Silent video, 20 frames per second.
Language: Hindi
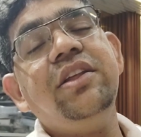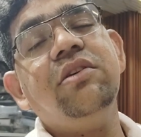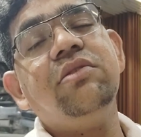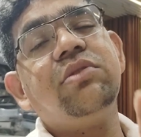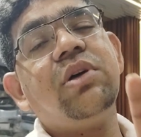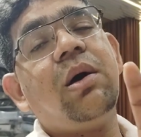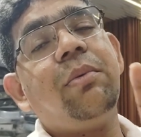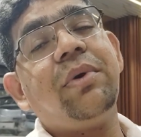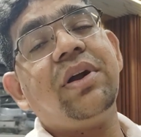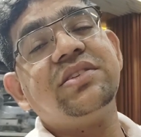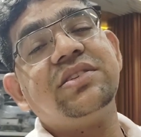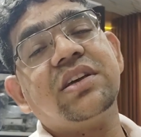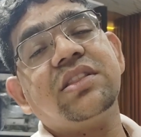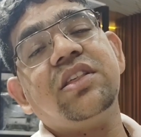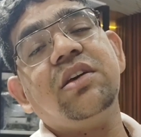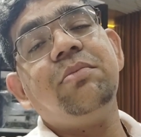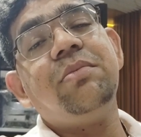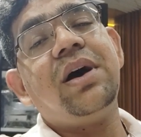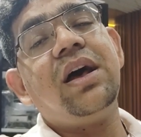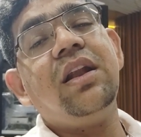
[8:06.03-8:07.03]
लेनी हो तो आप कर
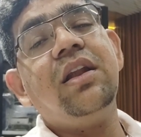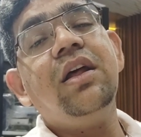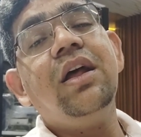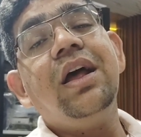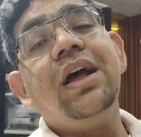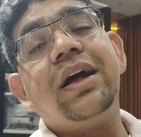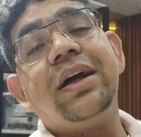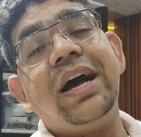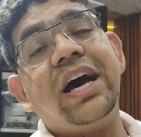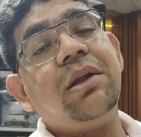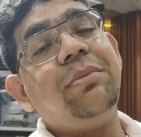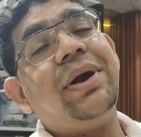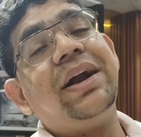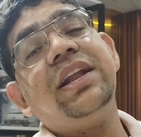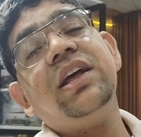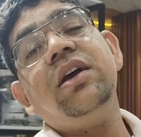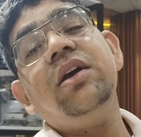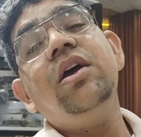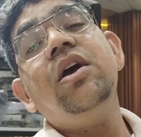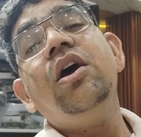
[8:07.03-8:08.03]
सकते हो माल घर
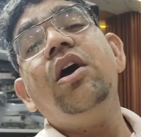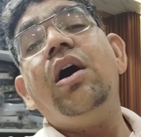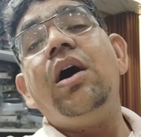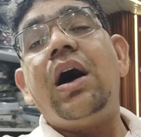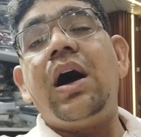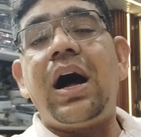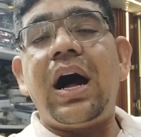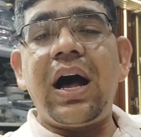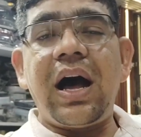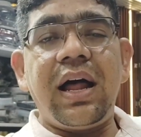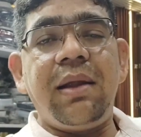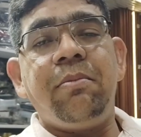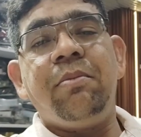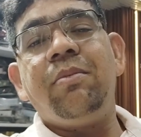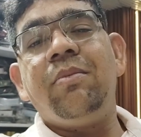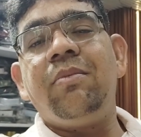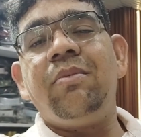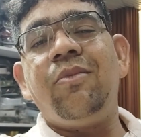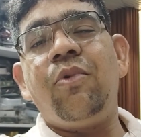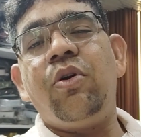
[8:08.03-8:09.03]
बैठे
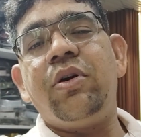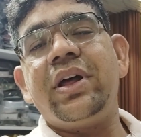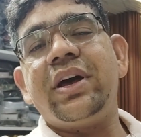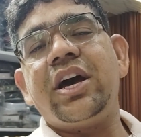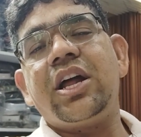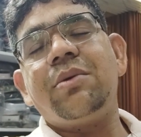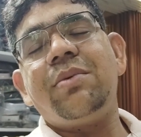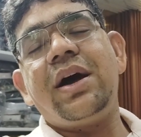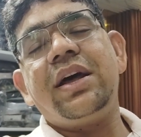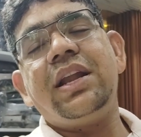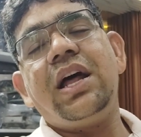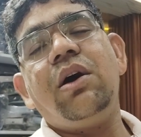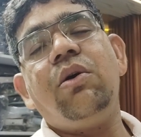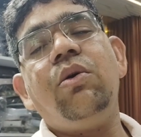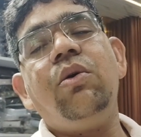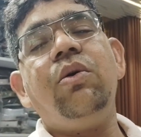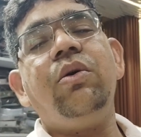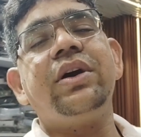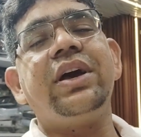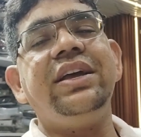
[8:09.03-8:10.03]
ऑर्डर करवाना
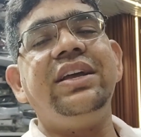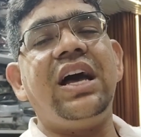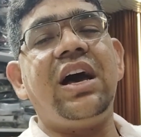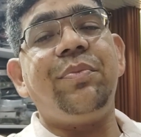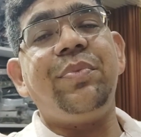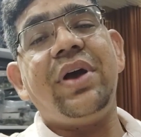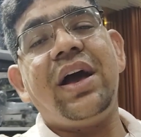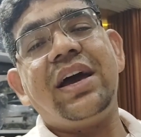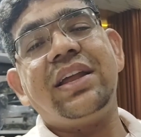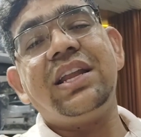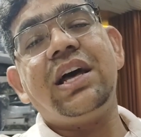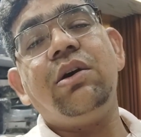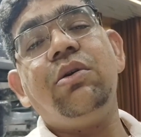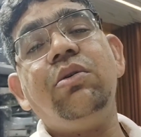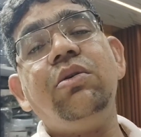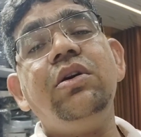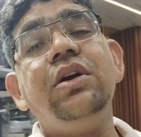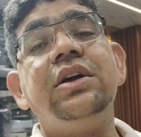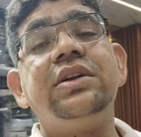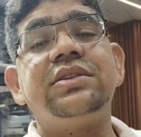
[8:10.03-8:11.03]
हो क्या यहाँ पे आना
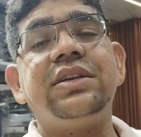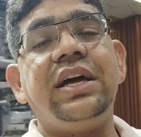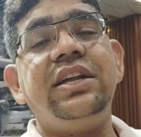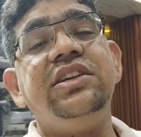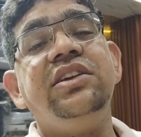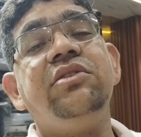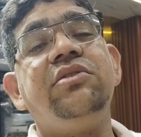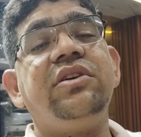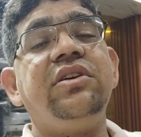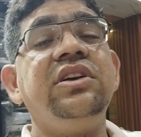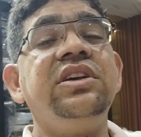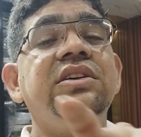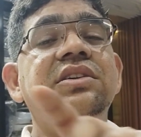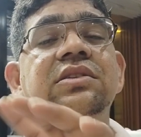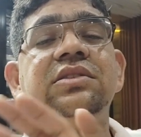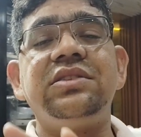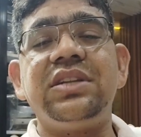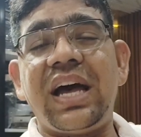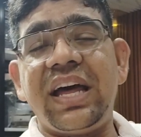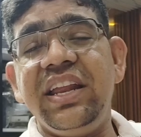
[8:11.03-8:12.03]
हो सारी
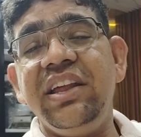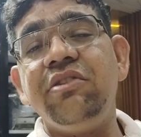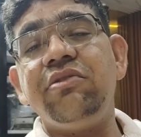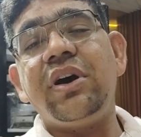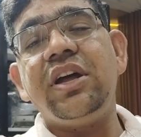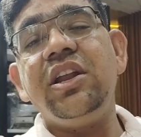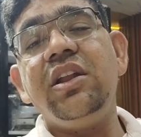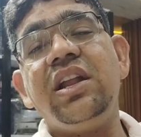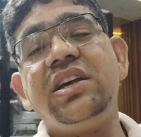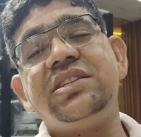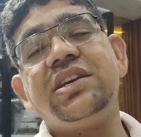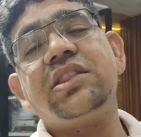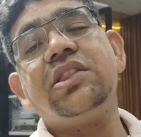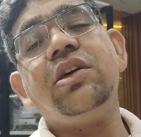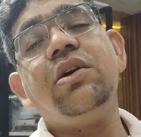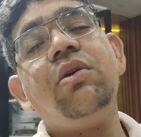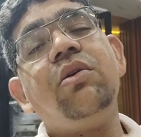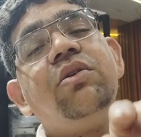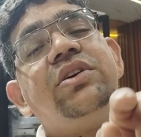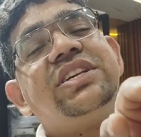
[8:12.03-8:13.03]
सारी इंक्वायरी ले
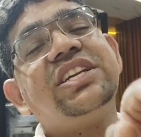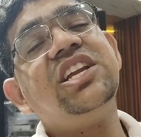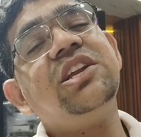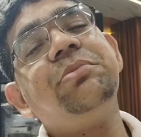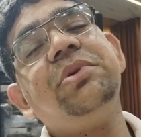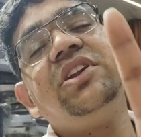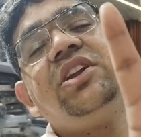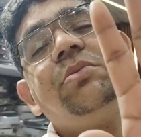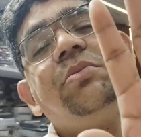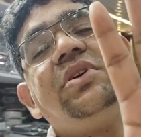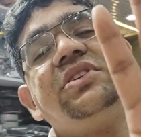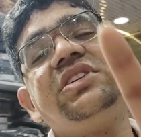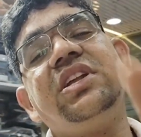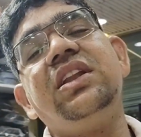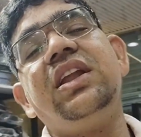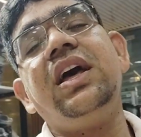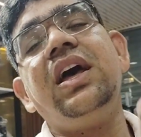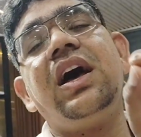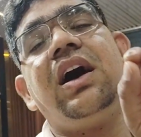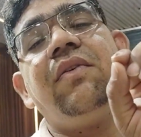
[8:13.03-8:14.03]
सकते हो स्क्रीन पे नंबर
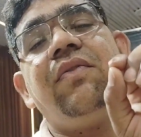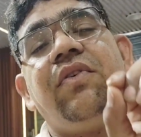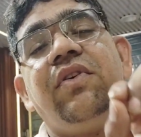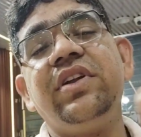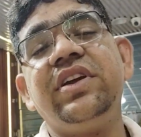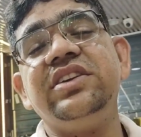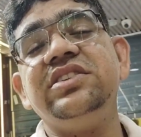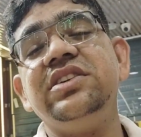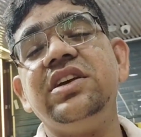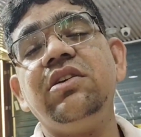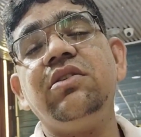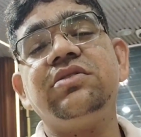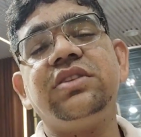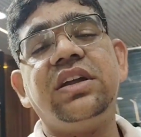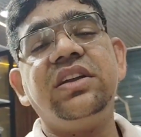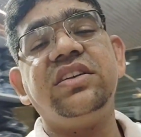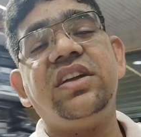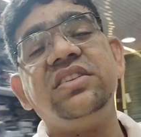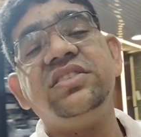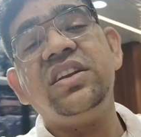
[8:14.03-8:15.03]
चल रहा है आप फ़ोन कीजिए और सारी